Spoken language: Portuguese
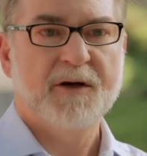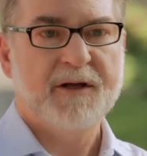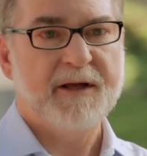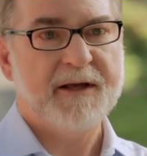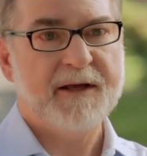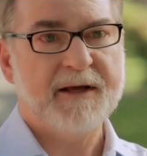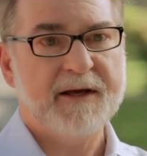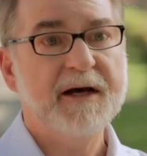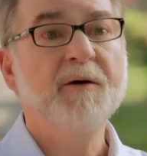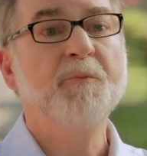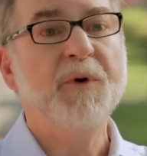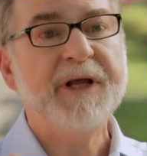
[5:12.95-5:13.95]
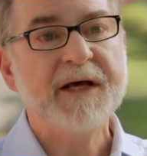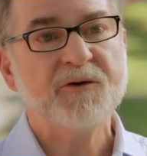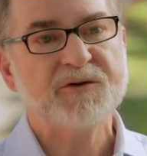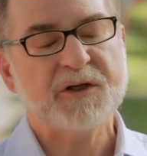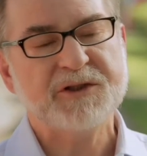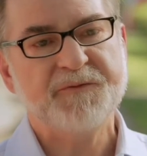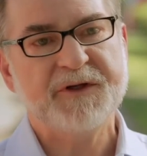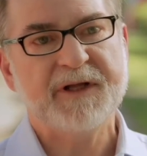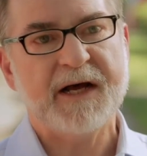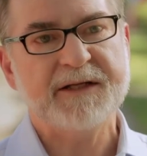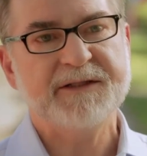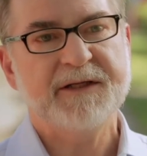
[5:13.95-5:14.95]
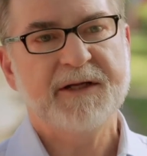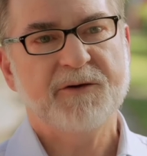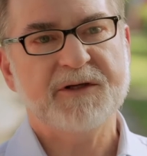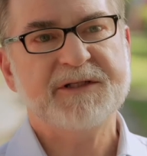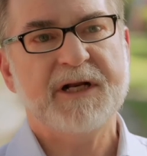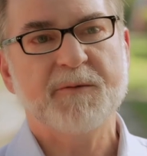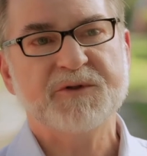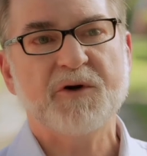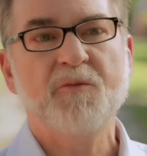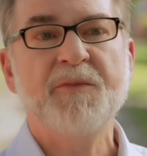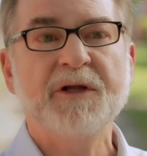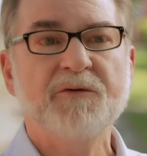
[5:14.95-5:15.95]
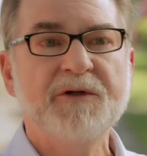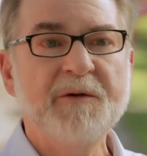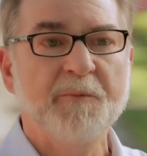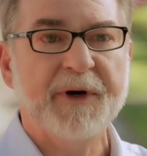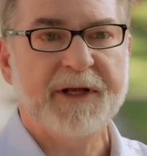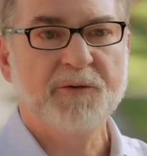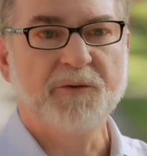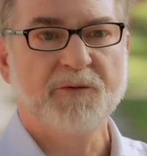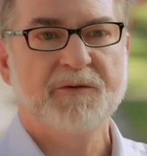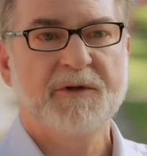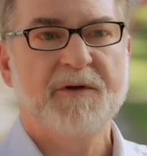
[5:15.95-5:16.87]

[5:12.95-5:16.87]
é, ampliando a sua atividade, nós teremos aumento de emprego,